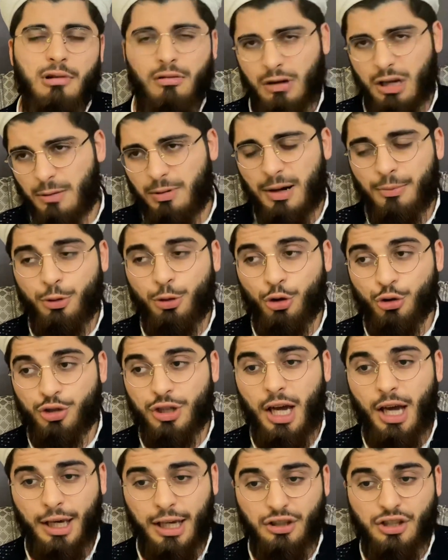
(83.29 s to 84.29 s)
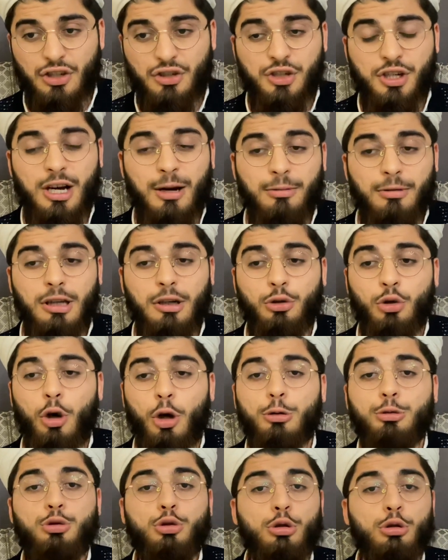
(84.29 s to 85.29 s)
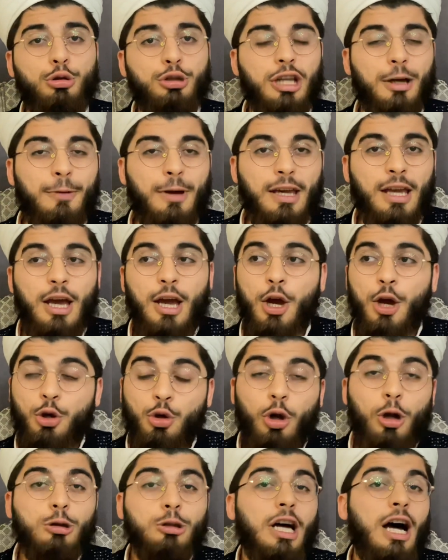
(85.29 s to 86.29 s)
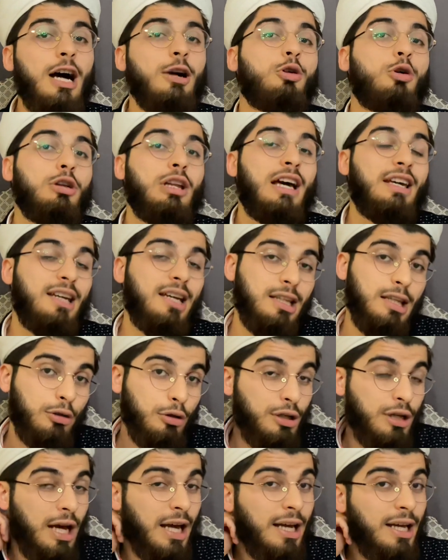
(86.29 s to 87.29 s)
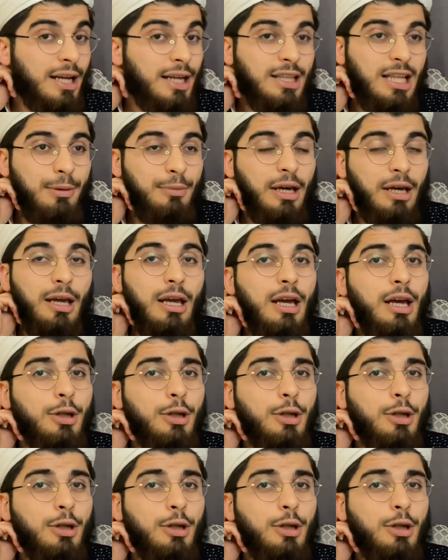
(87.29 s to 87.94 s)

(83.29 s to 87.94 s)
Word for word: Ama yapabiliyorsa gece çıkabilir yol dürülür demek Yol daha kolay gelir ona demek.